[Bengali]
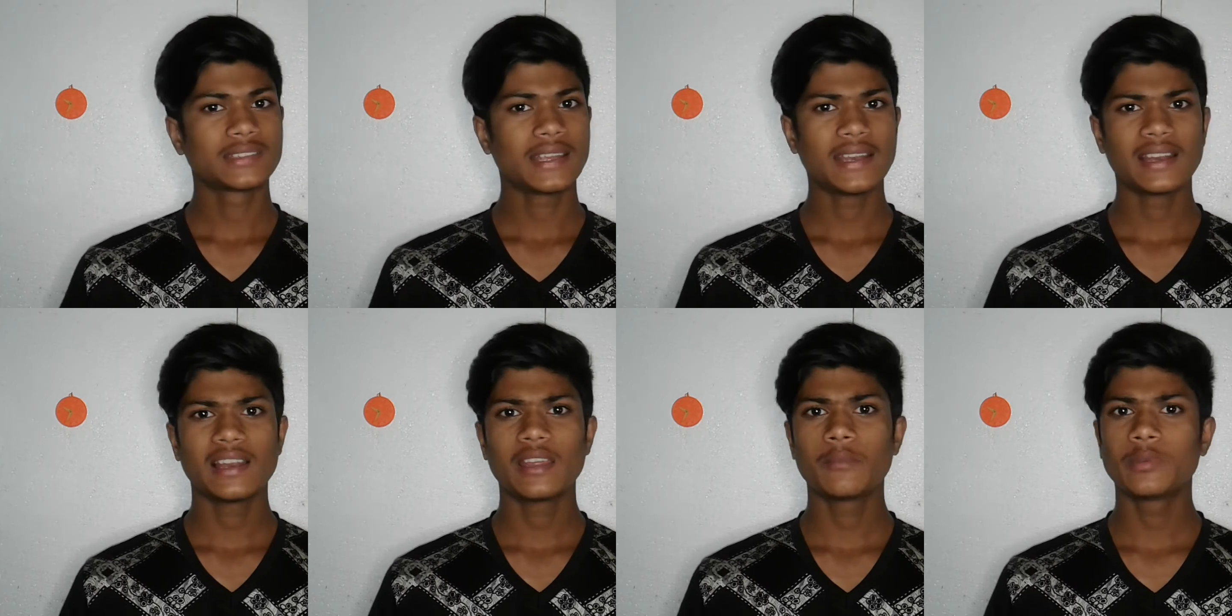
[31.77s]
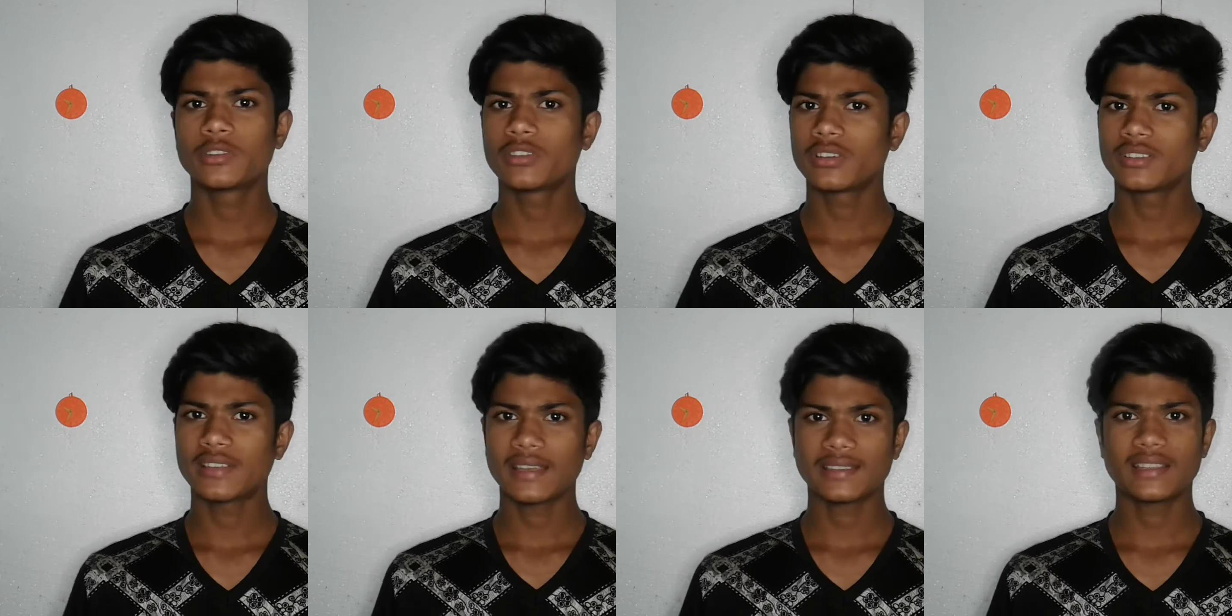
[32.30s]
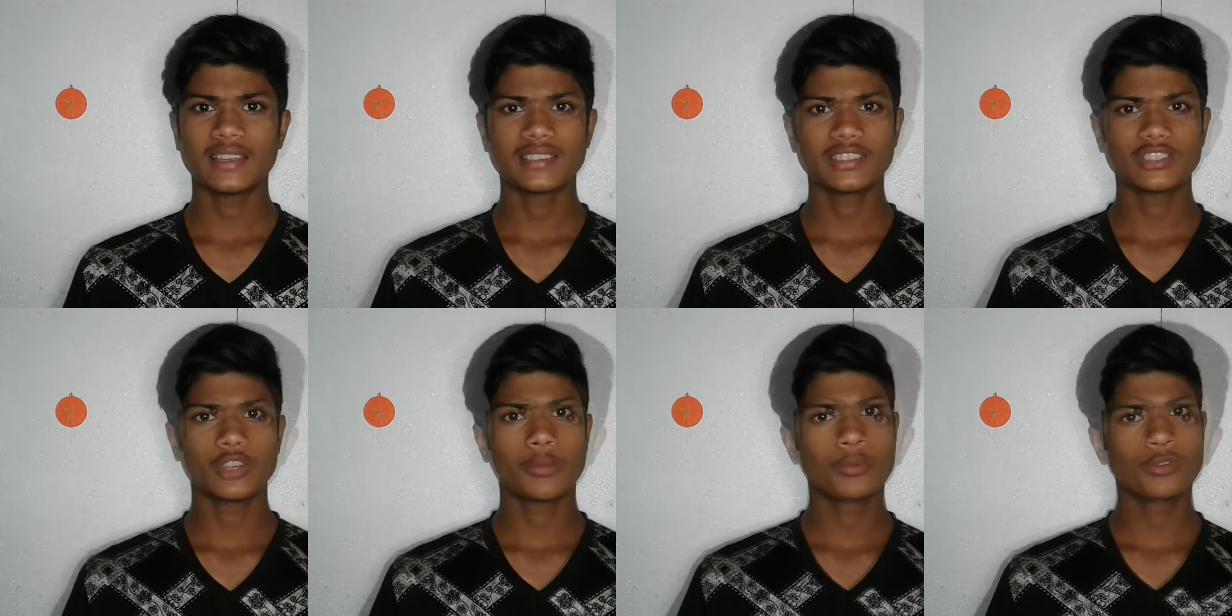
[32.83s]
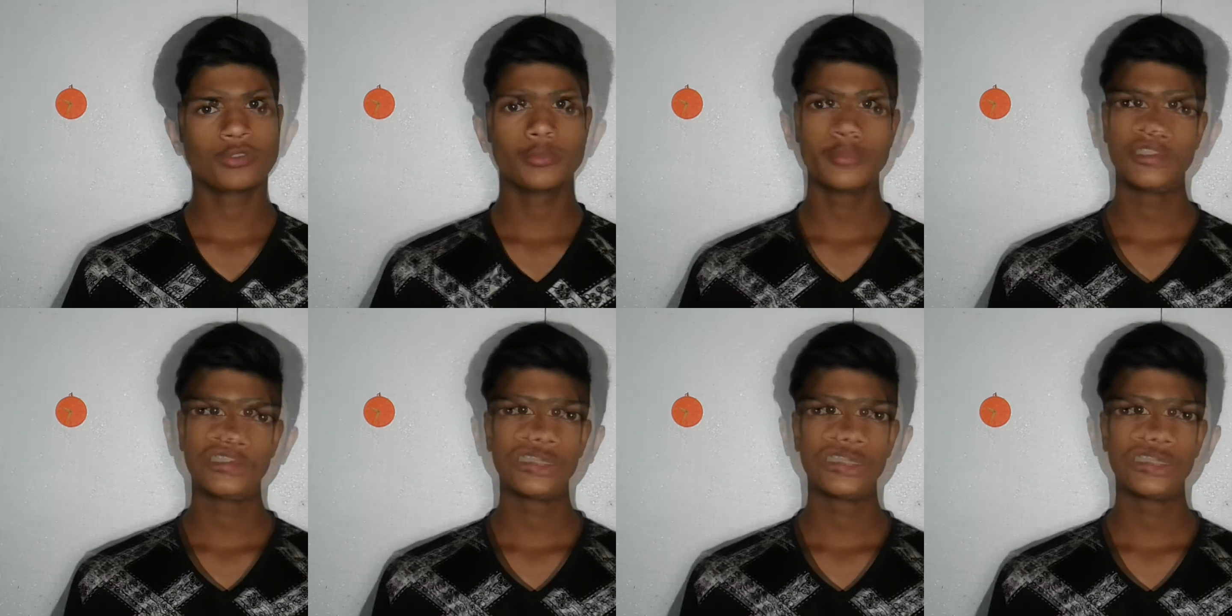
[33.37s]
চ্যানেলের ভিতরে যা যা আছে সব কিছু